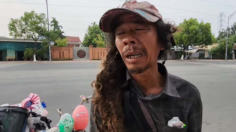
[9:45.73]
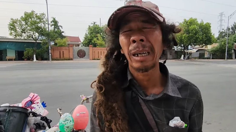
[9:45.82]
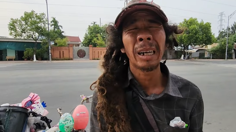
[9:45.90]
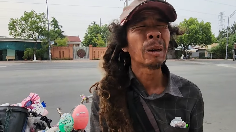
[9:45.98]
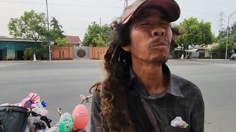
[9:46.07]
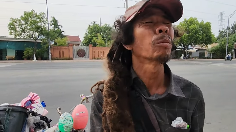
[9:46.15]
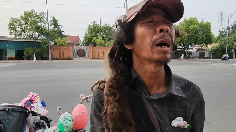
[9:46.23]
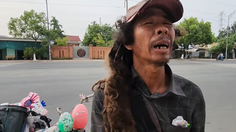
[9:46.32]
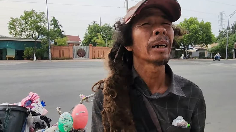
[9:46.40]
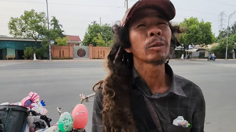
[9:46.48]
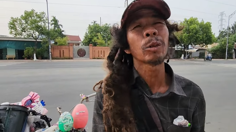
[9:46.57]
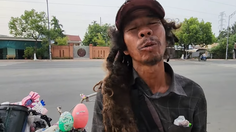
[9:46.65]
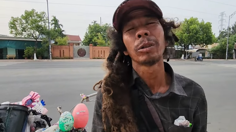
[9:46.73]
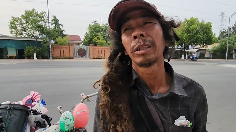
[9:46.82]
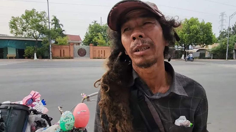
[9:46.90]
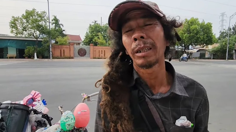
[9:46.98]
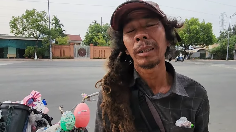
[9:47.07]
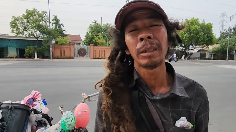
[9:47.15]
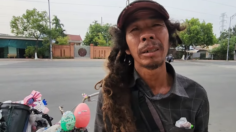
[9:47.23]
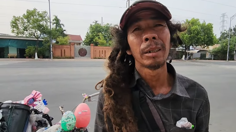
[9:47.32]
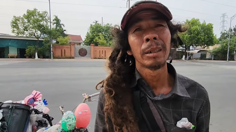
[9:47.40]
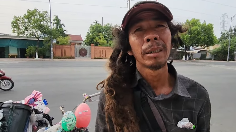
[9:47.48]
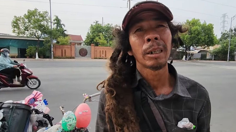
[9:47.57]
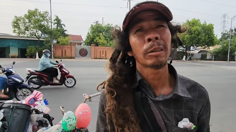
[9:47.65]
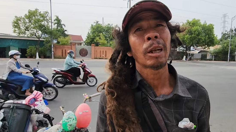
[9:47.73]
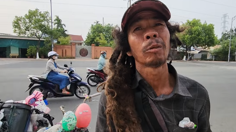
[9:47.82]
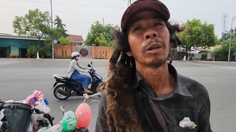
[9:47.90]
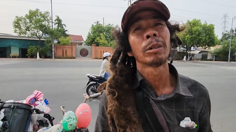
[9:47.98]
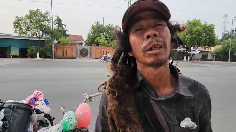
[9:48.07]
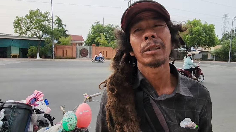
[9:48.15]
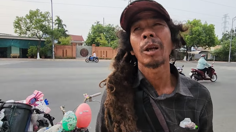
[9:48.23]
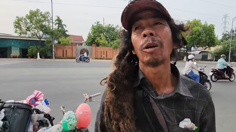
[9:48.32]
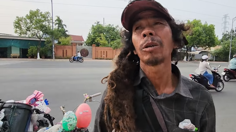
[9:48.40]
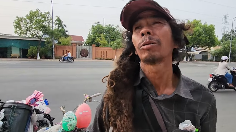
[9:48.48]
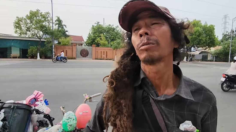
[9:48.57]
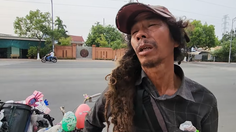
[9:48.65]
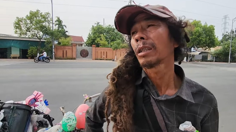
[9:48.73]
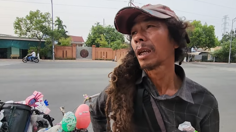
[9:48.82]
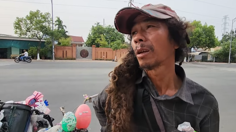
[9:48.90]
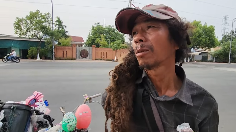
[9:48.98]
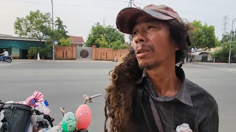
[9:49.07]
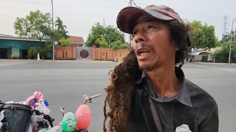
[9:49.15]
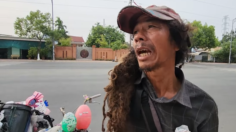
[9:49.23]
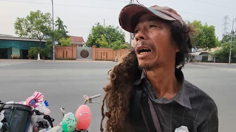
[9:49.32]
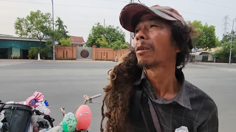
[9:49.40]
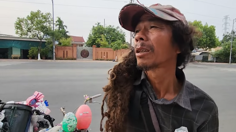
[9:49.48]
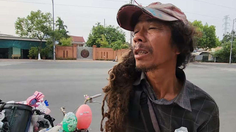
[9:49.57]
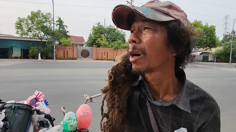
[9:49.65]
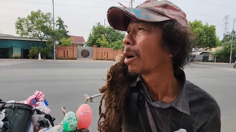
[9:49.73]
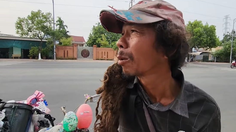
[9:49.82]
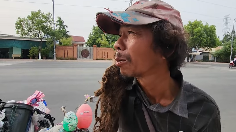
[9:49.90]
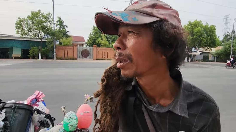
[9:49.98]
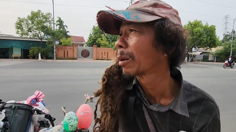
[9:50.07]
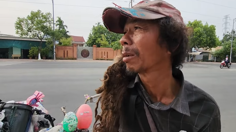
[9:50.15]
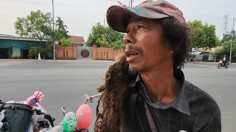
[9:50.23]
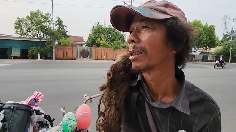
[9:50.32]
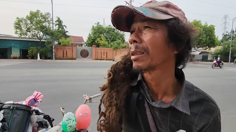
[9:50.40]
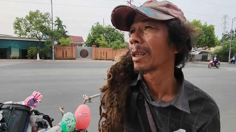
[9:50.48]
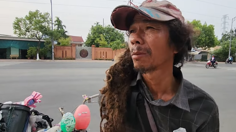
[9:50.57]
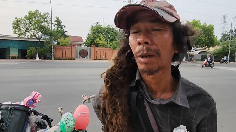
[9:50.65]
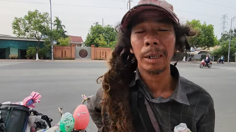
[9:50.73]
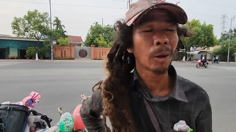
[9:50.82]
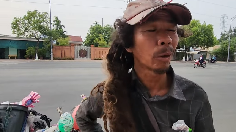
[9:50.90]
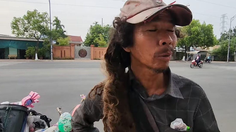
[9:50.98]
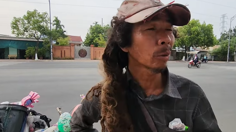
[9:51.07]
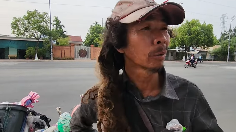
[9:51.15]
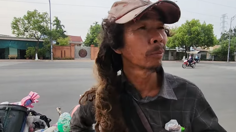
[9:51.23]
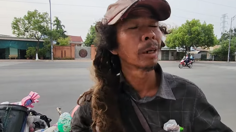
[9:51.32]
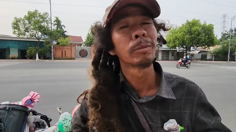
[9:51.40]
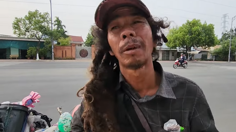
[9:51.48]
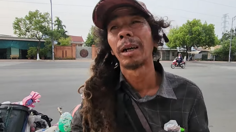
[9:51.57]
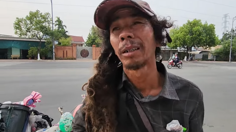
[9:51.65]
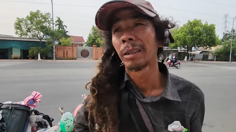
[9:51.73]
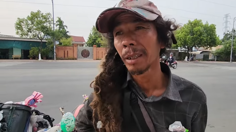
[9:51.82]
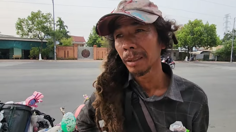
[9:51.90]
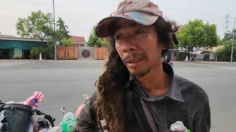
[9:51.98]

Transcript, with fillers: ông bà của tôi vậy chứ mà sao luôn mà cho cái kiểu giàu mà con giống là trước mặt con tôi mượn mượn chứ